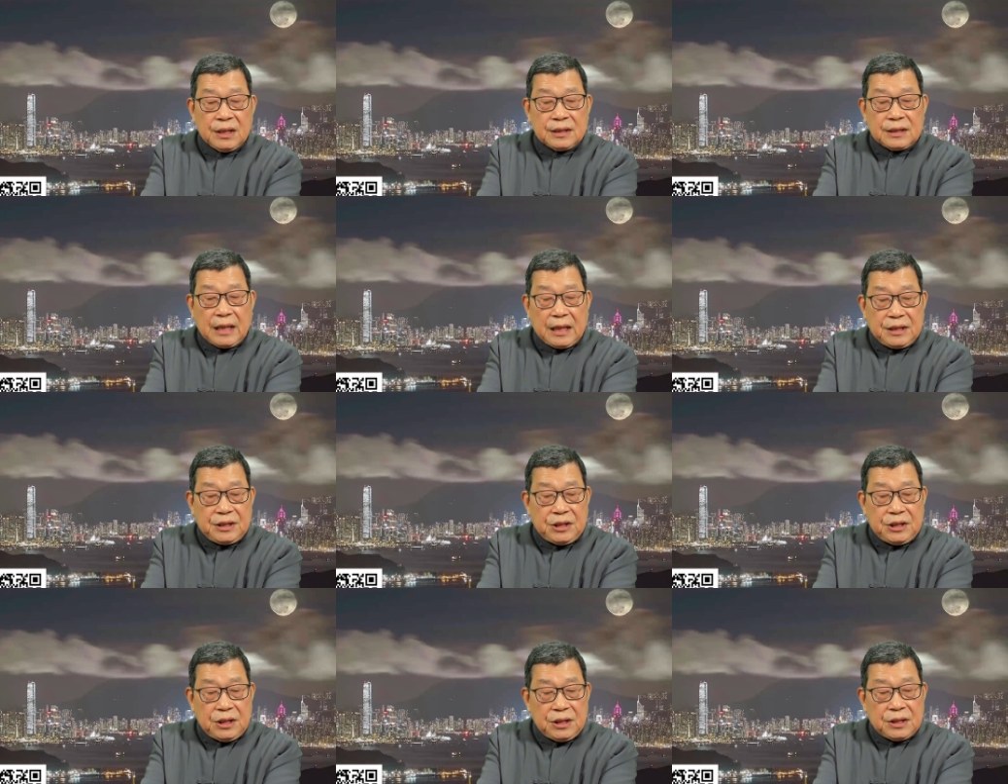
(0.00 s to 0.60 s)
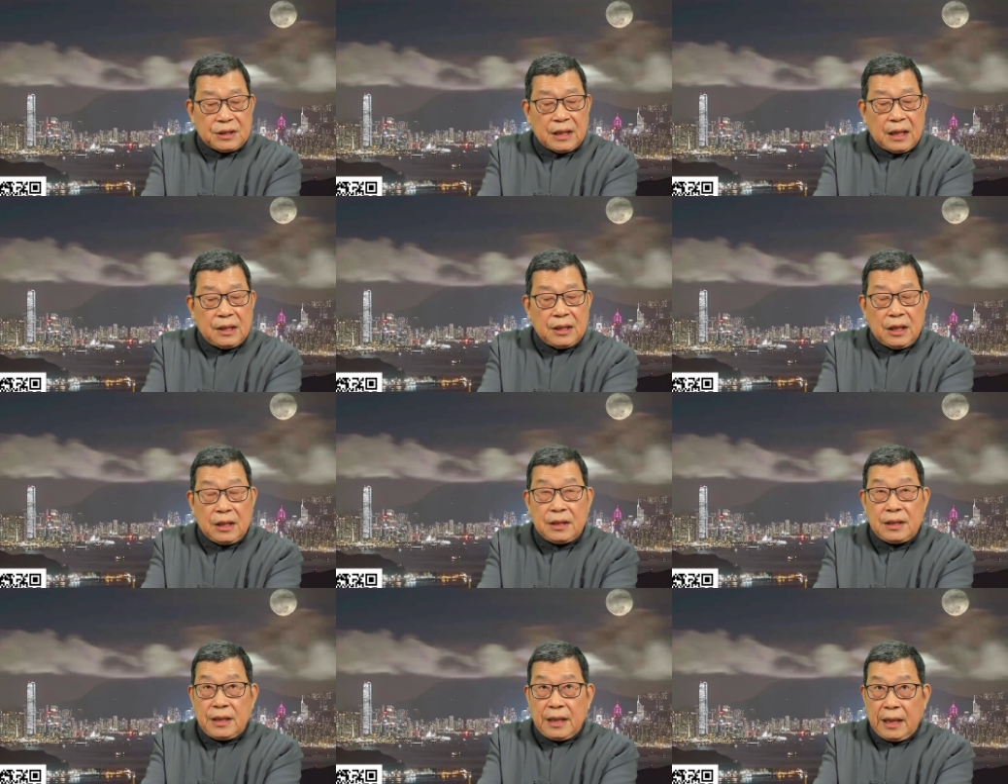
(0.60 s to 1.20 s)
在近三
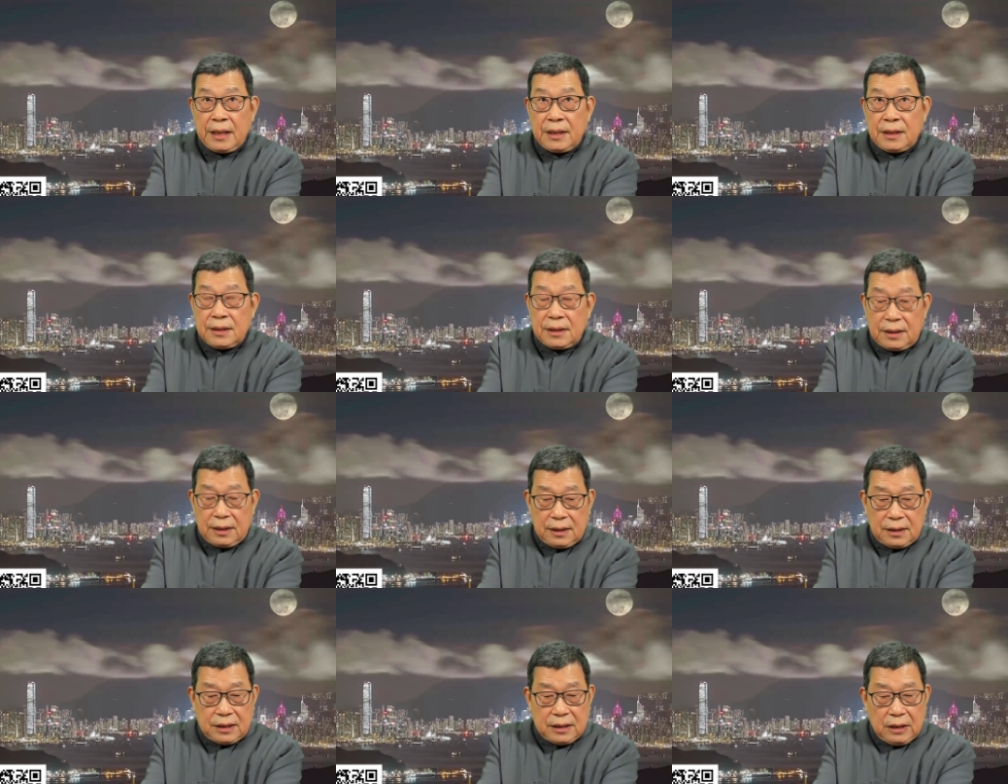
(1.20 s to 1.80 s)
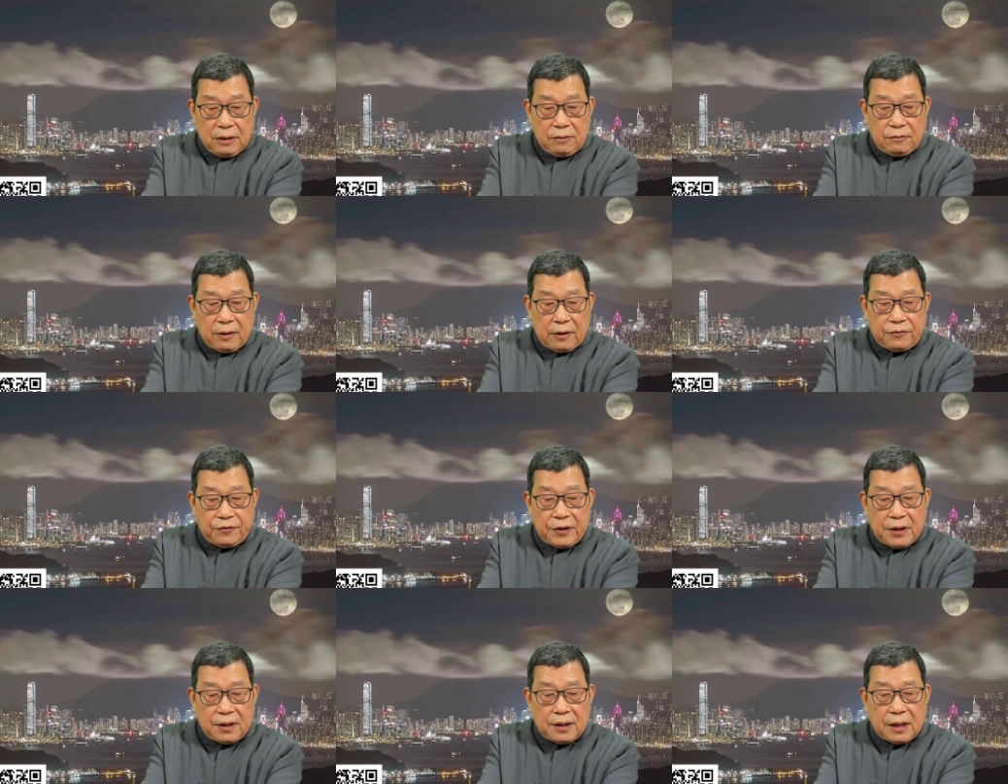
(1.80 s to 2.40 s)
年严格的新冠
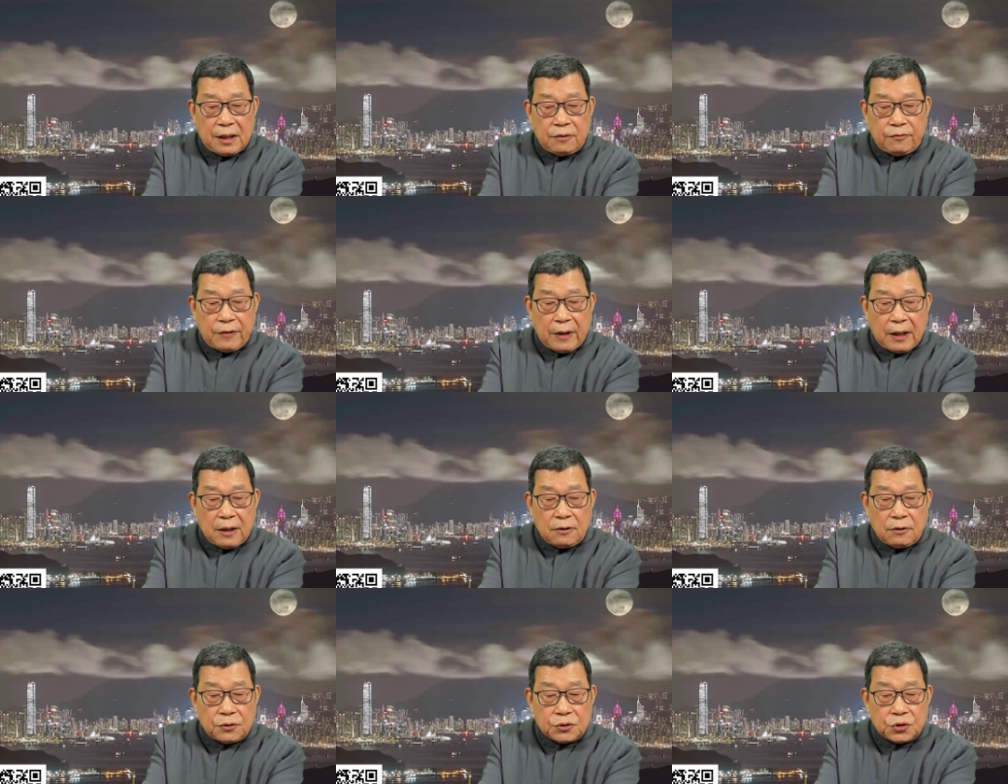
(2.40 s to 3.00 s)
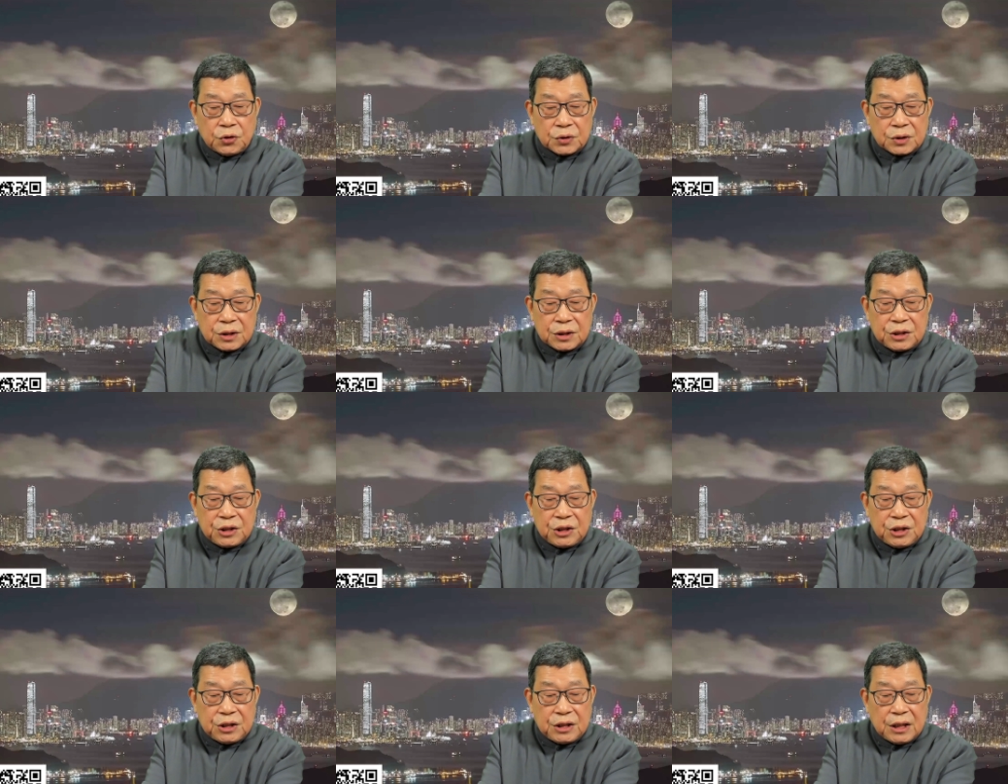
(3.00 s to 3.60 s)
肺炎防控措施
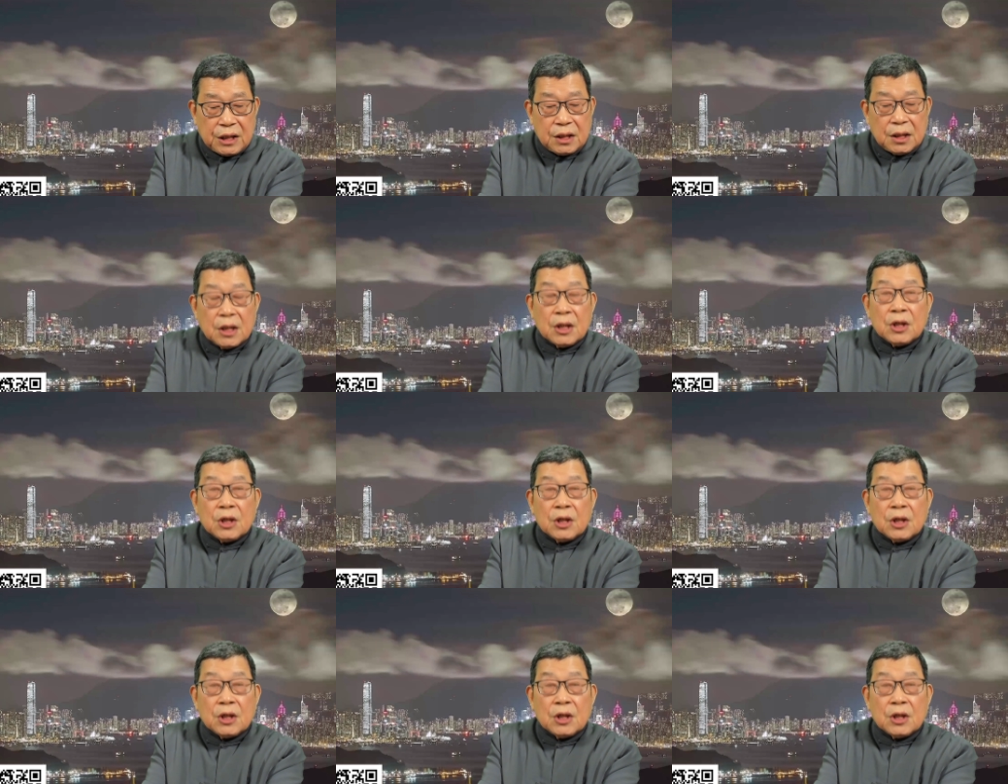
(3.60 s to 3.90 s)
期间，